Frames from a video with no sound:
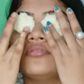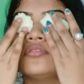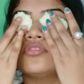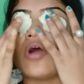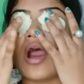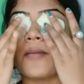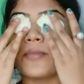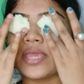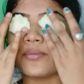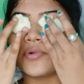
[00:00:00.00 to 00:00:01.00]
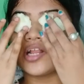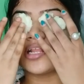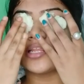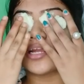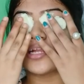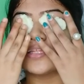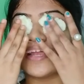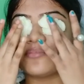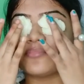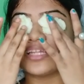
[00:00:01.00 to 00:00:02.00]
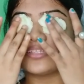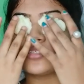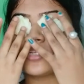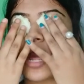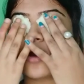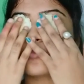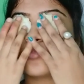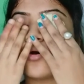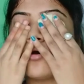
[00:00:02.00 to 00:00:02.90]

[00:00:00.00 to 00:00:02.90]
তো আমি এবার এটাকে টেন মিনিটস রাখবো